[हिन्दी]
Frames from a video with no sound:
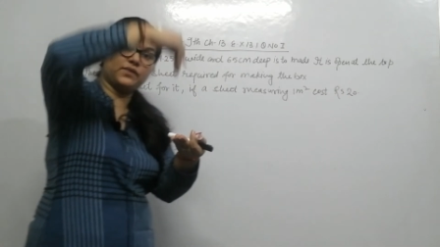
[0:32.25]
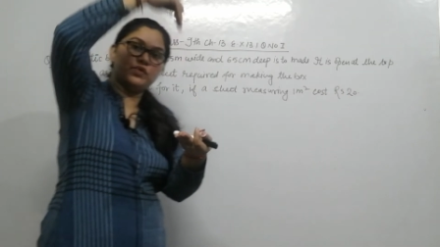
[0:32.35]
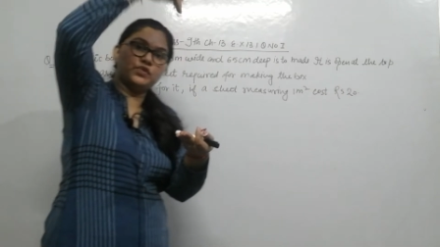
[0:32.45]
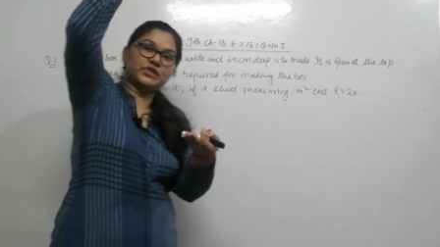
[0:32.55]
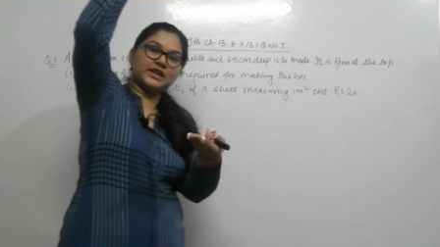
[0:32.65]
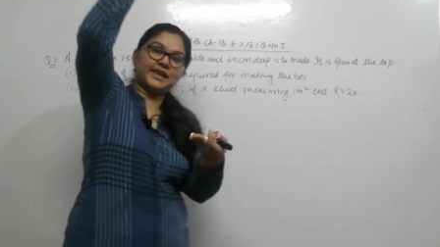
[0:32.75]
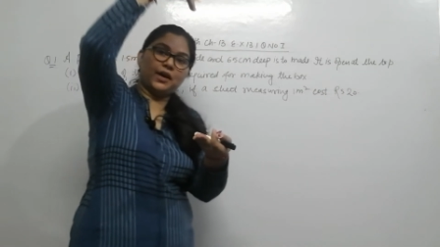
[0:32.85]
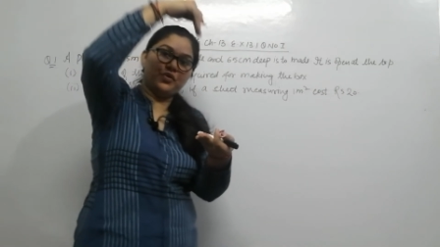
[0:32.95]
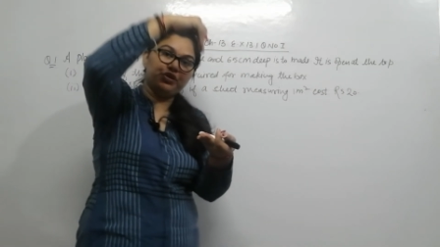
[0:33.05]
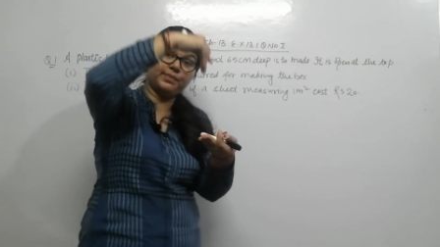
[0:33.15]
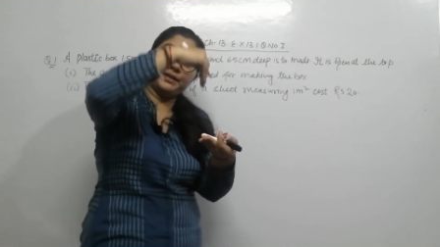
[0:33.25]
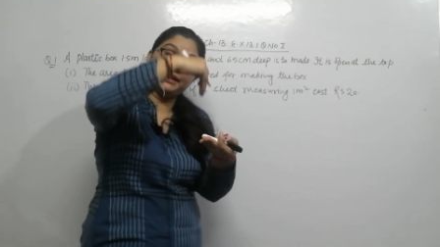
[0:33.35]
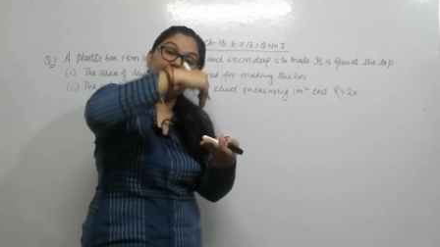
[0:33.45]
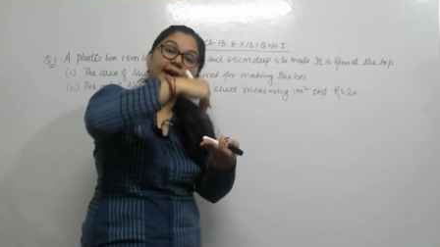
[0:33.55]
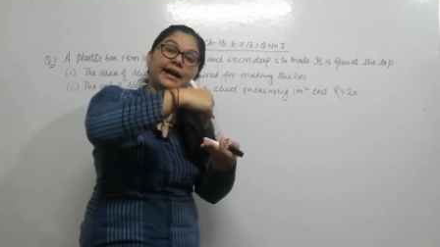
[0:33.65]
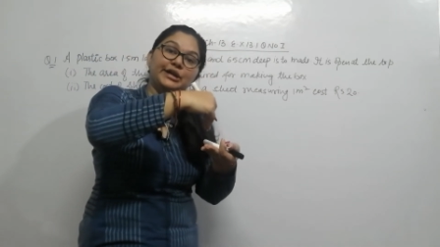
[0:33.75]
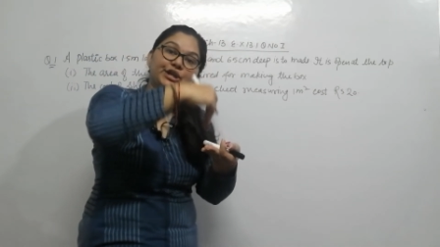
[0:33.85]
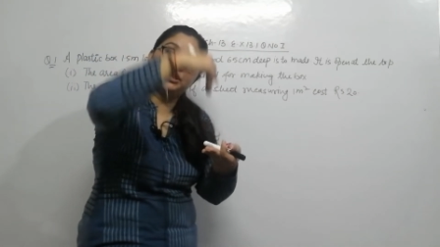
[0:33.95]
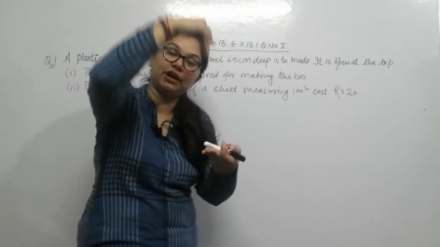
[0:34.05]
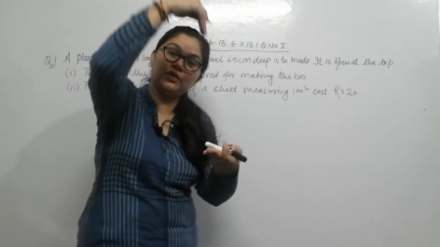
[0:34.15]
है वो उसकी क्या होती है बेटा हाइट
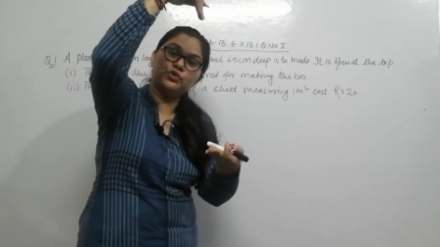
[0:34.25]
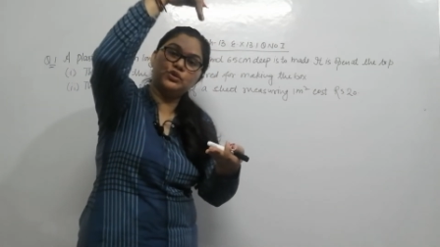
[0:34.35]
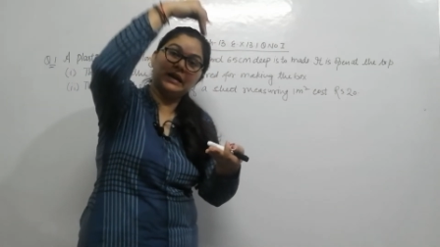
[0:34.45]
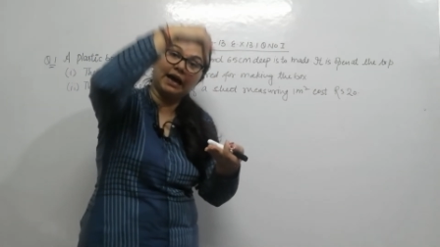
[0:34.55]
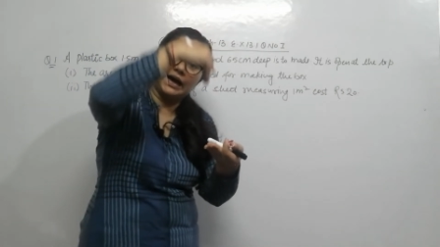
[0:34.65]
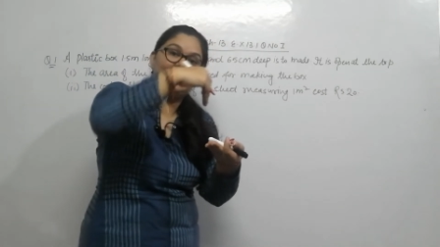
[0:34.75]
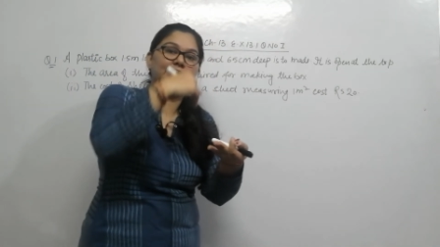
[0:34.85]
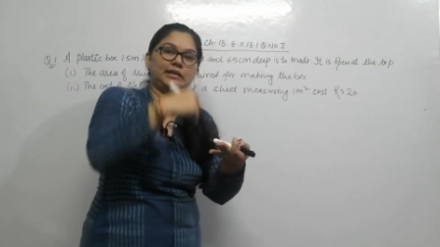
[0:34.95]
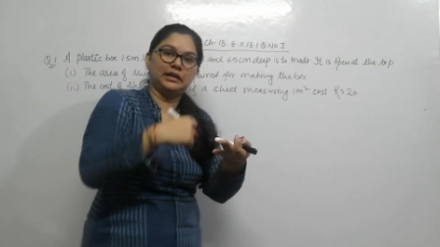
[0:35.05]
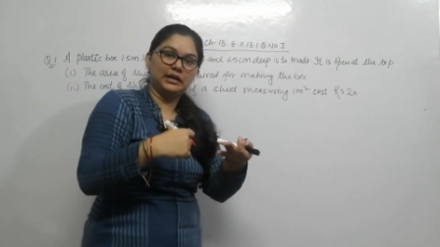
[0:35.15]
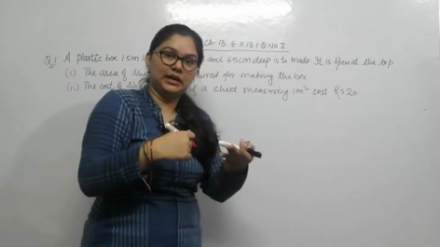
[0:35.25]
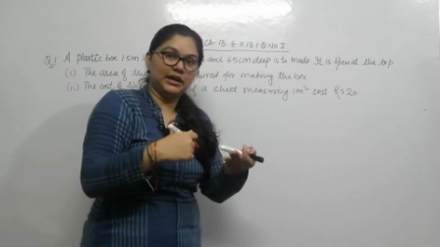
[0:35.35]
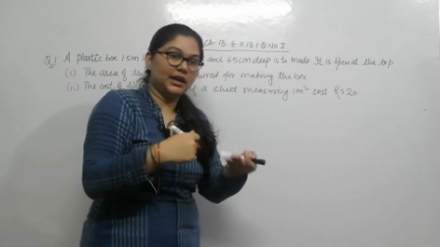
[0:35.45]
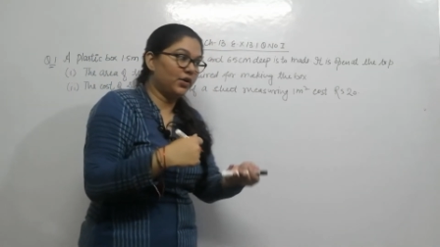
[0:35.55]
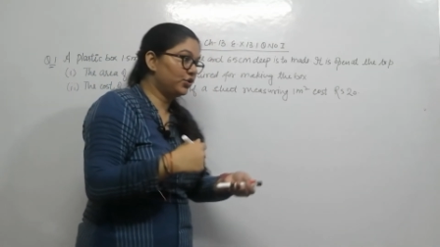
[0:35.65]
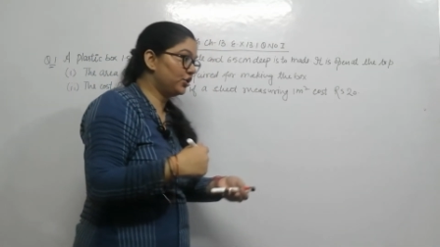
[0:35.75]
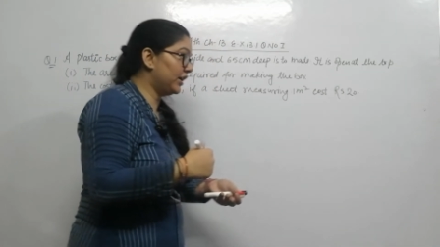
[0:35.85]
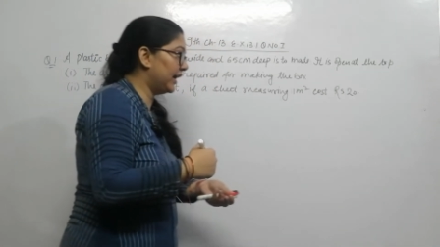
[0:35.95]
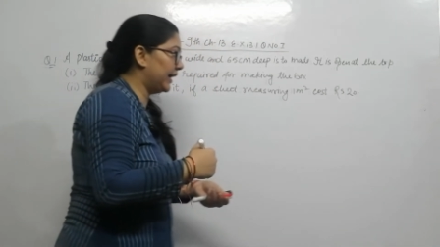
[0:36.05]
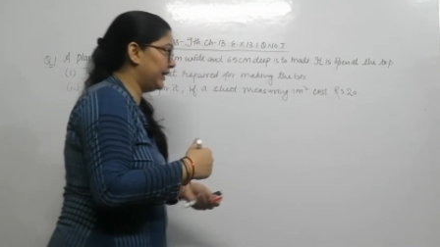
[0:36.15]
क्या होती है हाइट क्या होती है
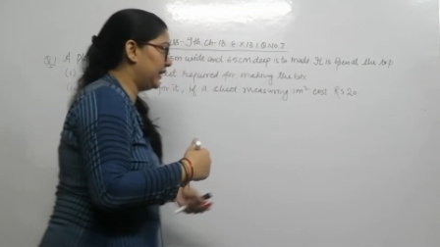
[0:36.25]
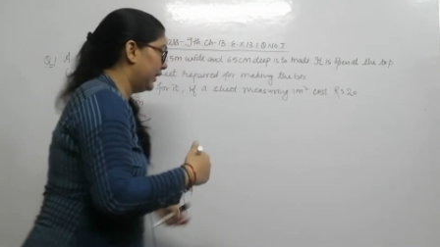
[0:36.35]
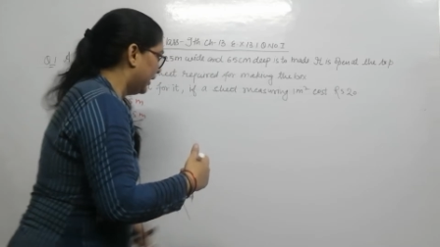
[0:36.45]
हाइट